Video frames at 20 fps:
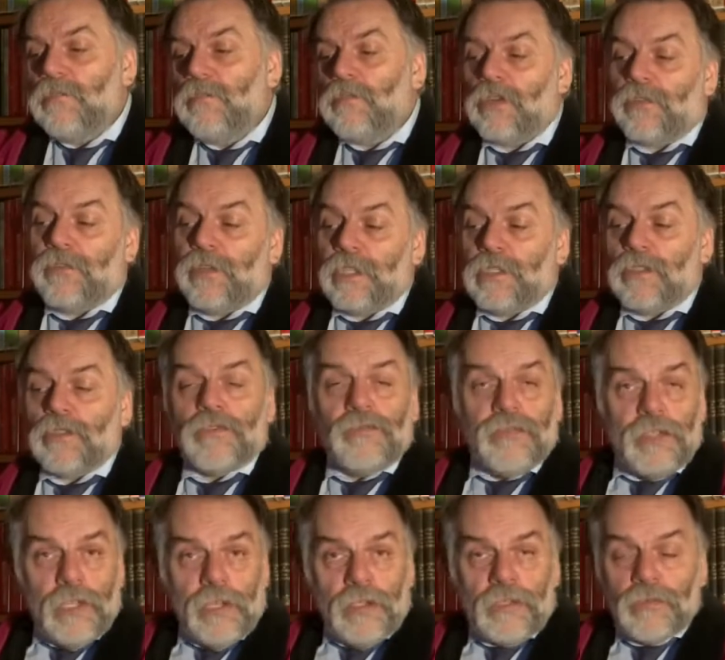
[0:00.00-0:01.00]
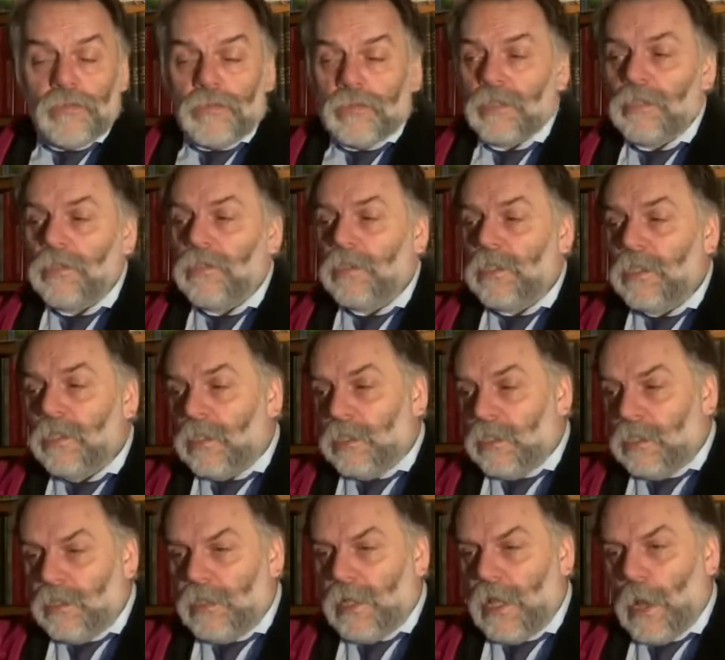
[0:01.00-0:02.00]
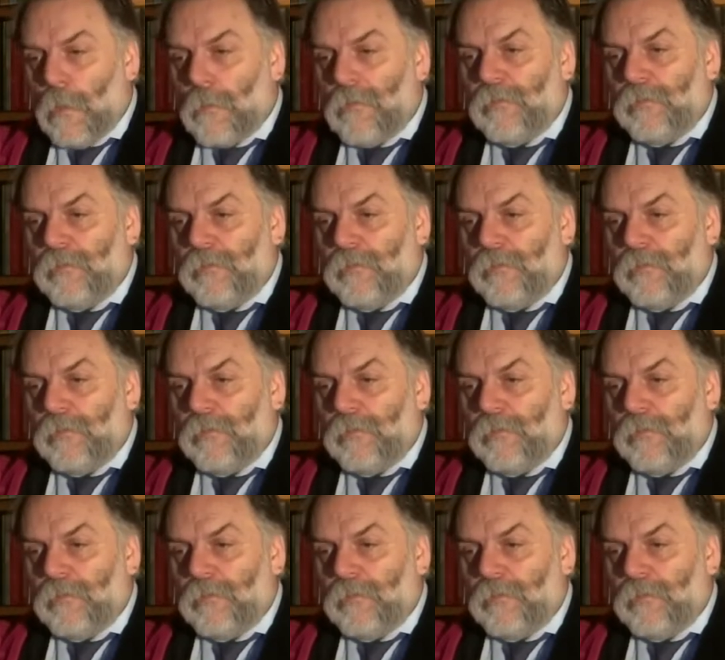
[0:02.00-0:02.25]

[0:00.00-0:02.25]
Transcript: profesor Wilczur i inne.